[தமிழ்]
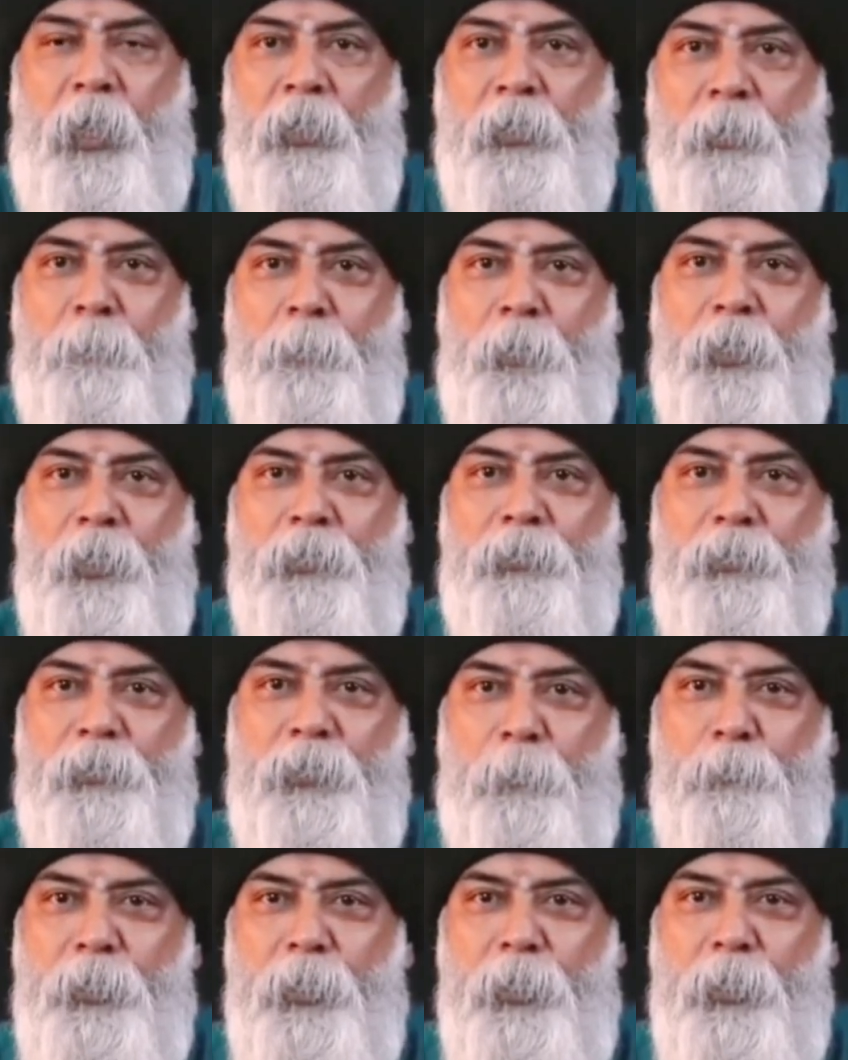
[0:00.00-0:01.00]
அதை
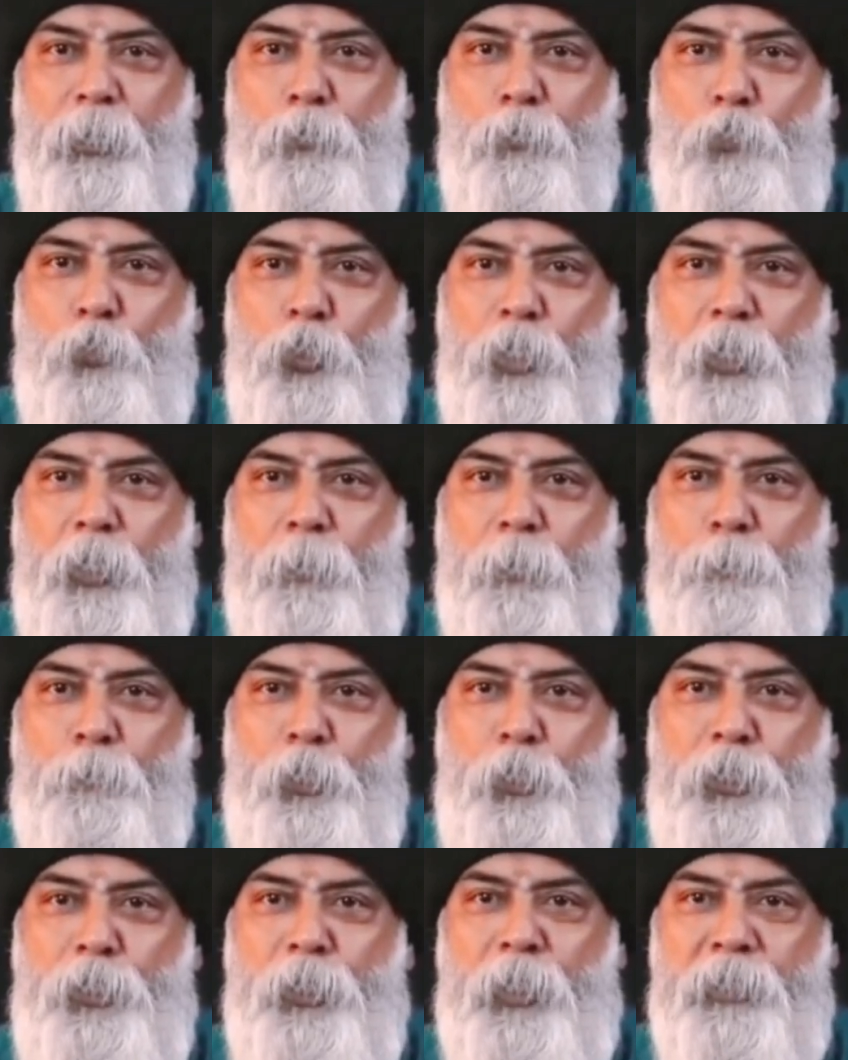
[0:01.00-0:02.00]
பார்த்துட்டு அப்படியே உள்ளே
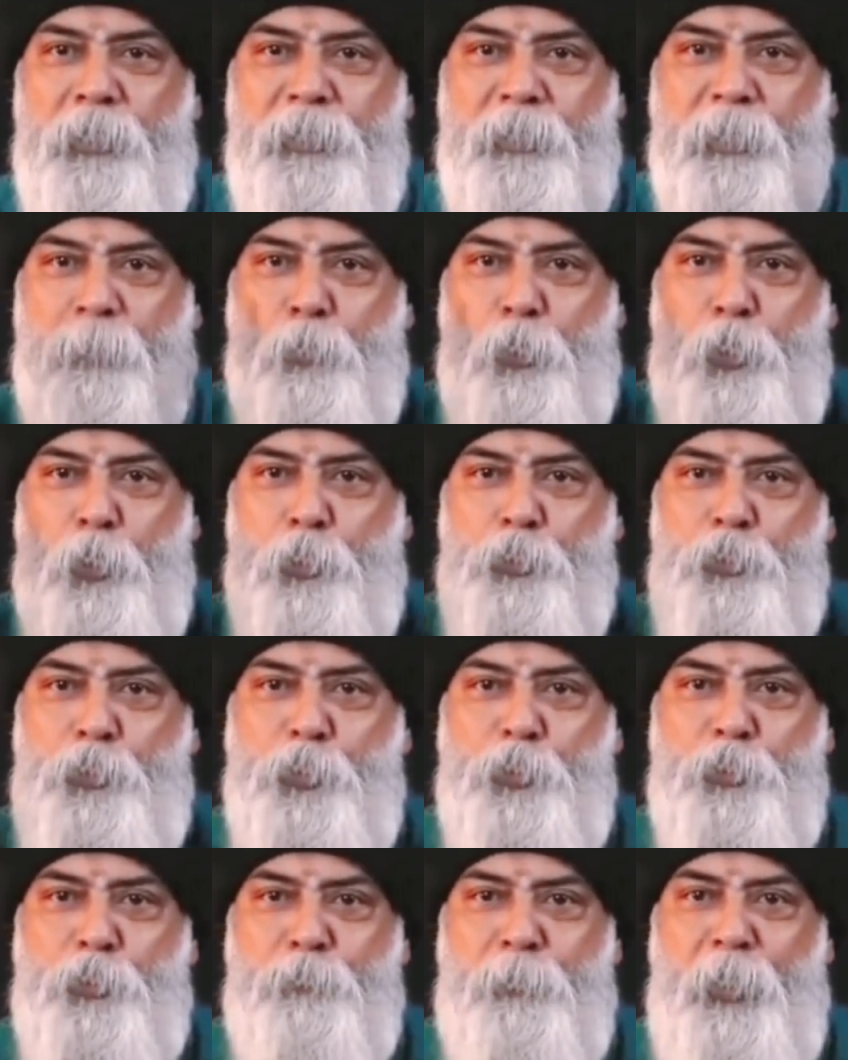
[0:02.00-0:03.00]
போயிட்டீங்க
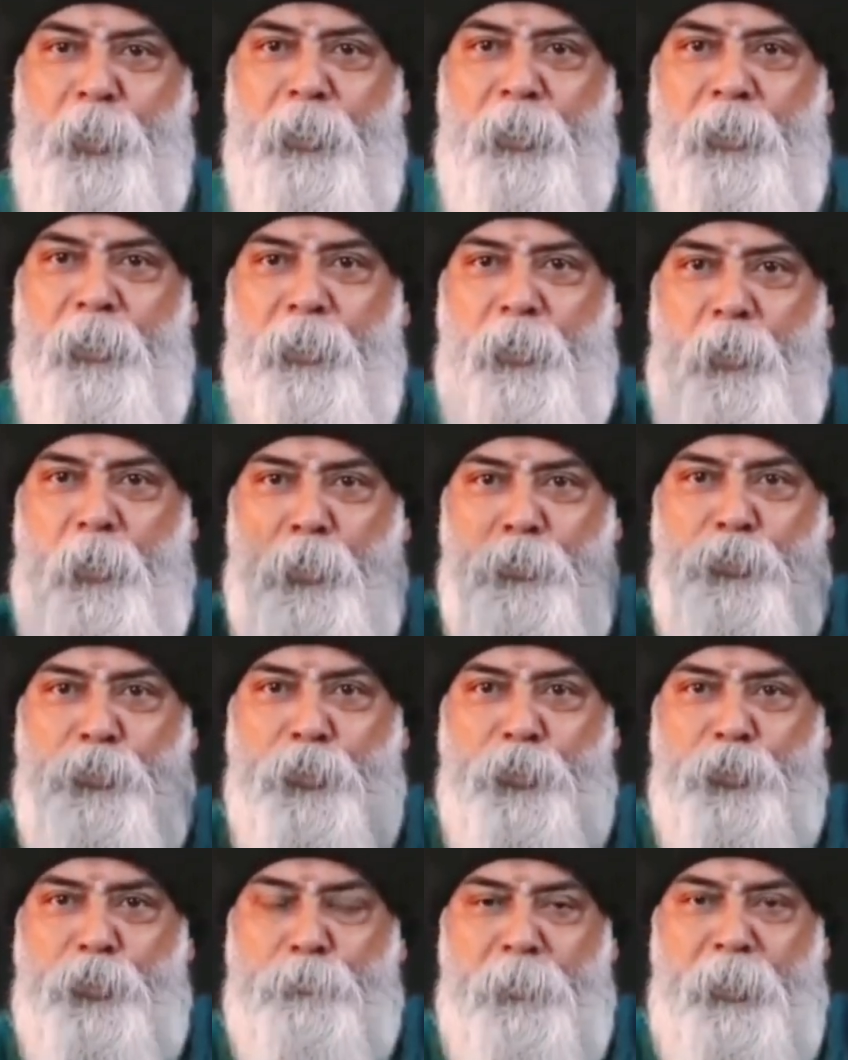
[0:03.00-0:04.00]
சப்கான்ஷியஸ் மைண்டு
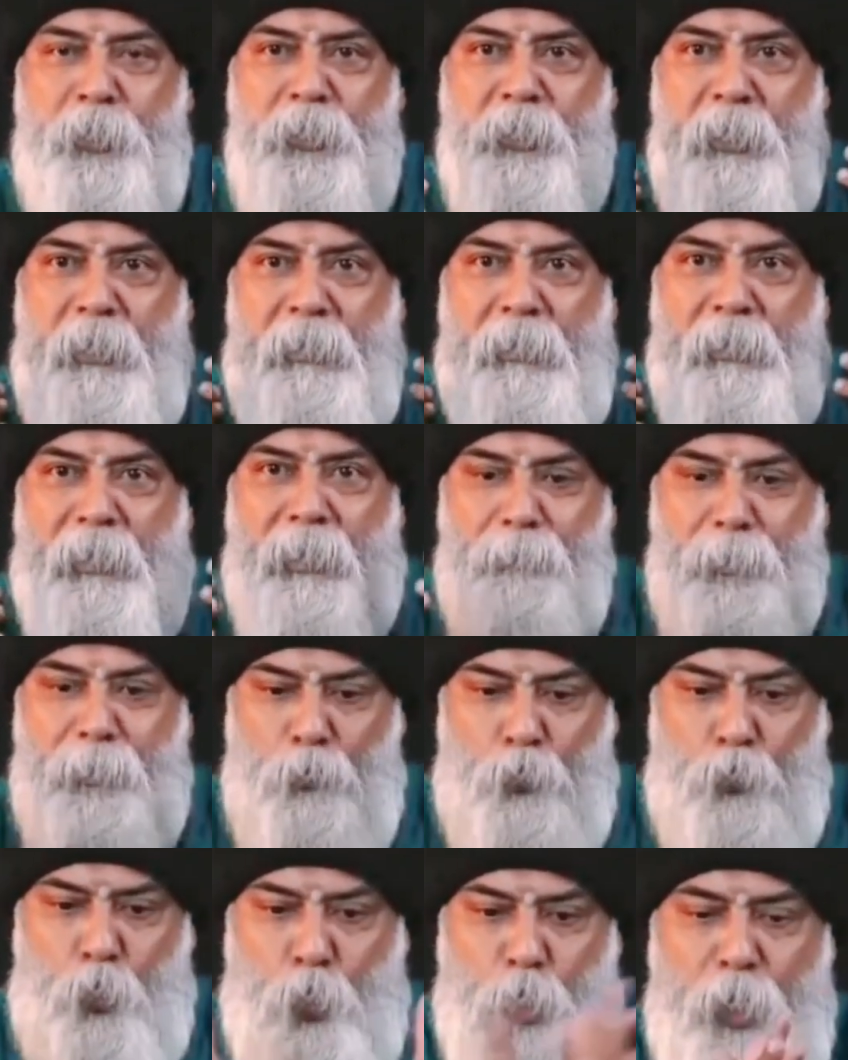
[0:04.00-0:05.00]
கான்ஷியஸ் மைண்டு
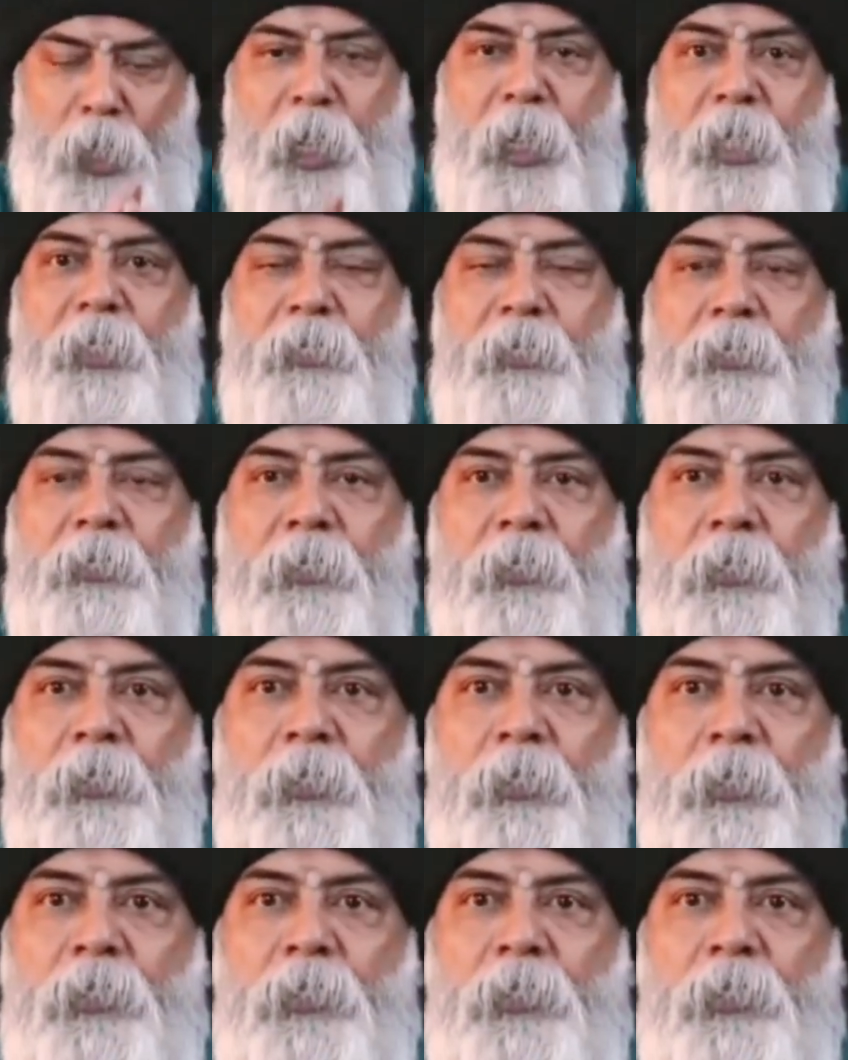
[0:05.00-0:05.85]
எல்லாமே ஒன்றாயிடுது